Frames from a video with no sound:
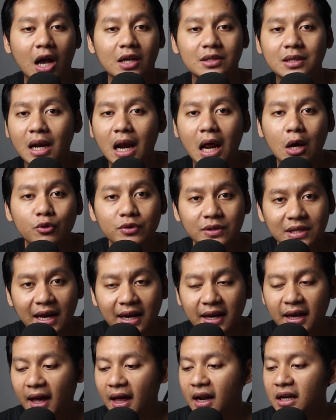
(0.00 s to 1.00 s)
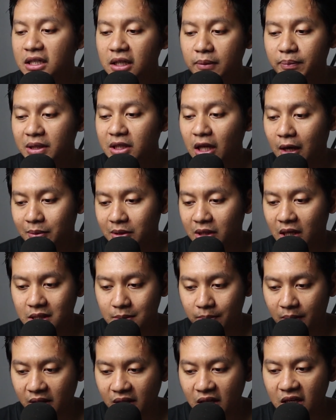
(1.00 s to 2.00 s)
Asal lalu jengkel dibentak-bentak
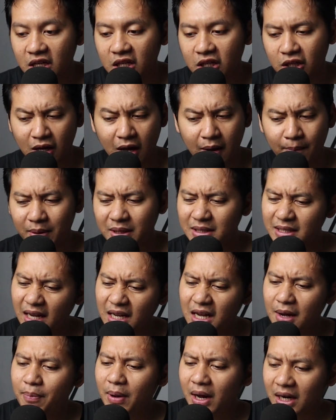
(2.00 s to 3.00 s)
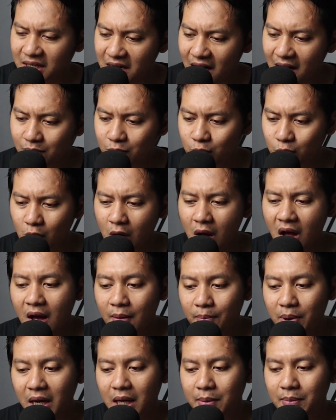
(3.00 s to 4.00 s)
seperti ini. Percaya padamu?
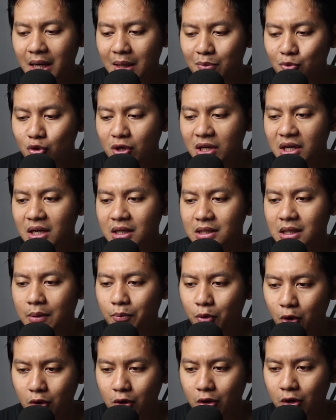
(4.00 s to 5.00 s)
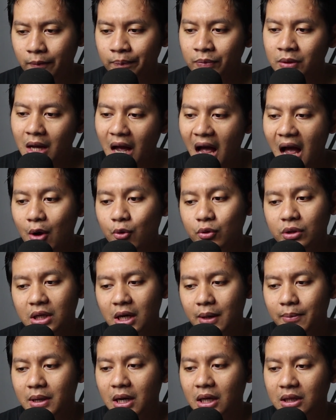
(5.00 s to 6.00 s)
Bagaimana mungkin dasar bodoh? Aku
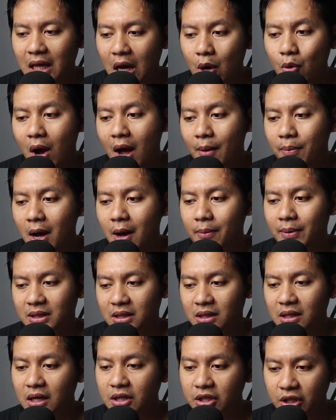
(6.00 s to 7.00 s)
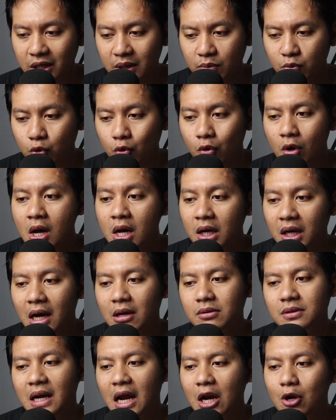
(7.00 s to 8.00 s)
tidak pernah tahu apa-apa tentang dirimu.
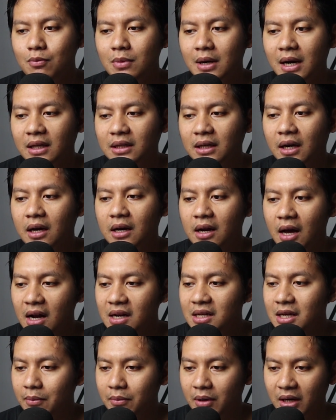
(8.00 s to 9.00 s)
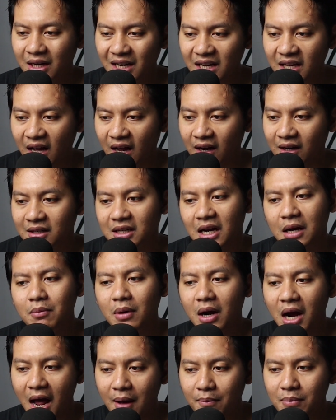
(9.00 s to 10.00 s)
Kau selalu mengatakan hal yang mengerikan dan
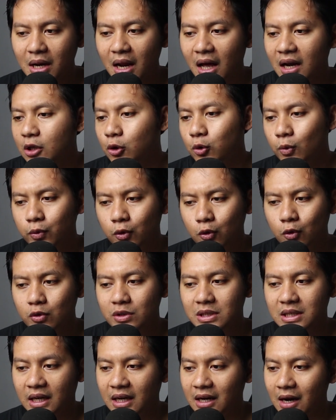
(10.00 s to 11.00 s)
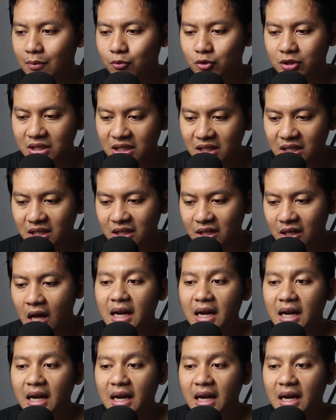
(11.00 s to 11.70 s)
mengambil alih tubuhku seenakmu sendiri.